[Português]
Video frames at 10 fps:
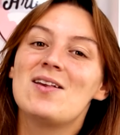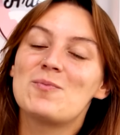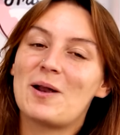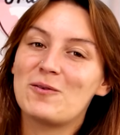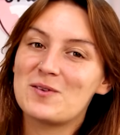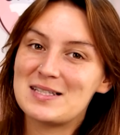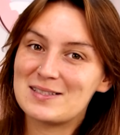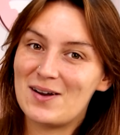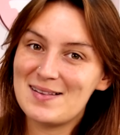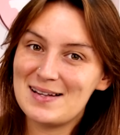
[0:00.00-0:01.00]
Espero que
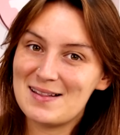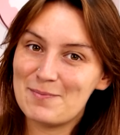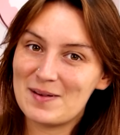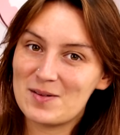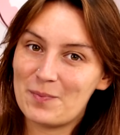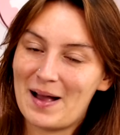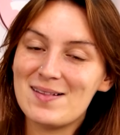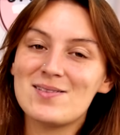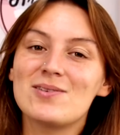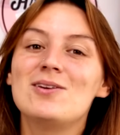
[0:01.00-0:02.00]
vocês gostem desse passo a
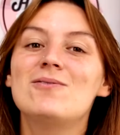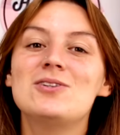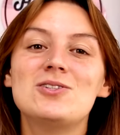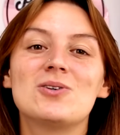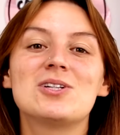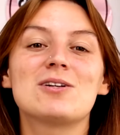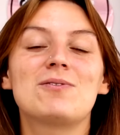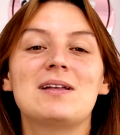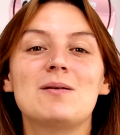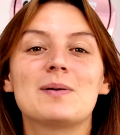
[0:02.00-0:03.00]
passo e o vídeo de hoje é
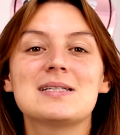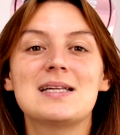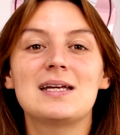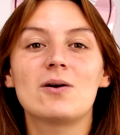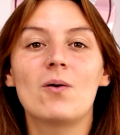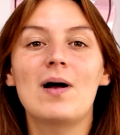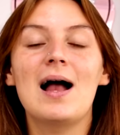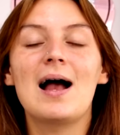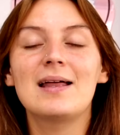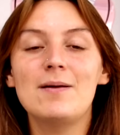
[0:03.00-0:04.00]
feito em parceria com
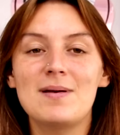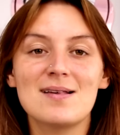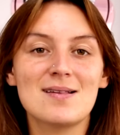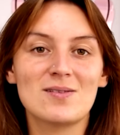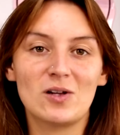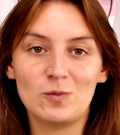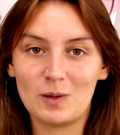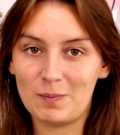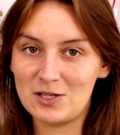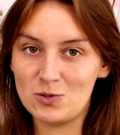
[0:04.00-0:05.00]
a ADB Acessórios
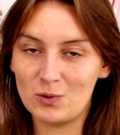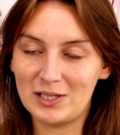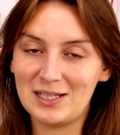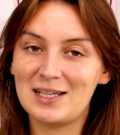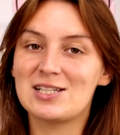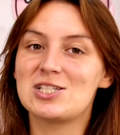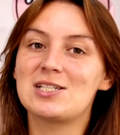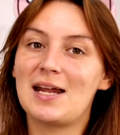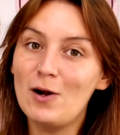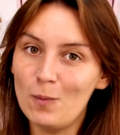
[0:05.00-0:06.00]
para Patchwork, a
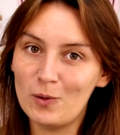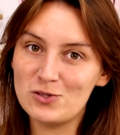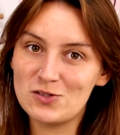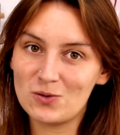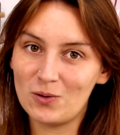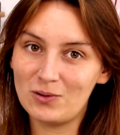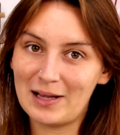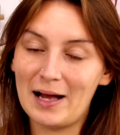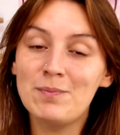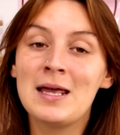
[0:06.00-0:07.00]
gente tem cupom de desconto
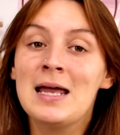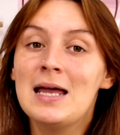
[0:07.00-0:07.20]
lá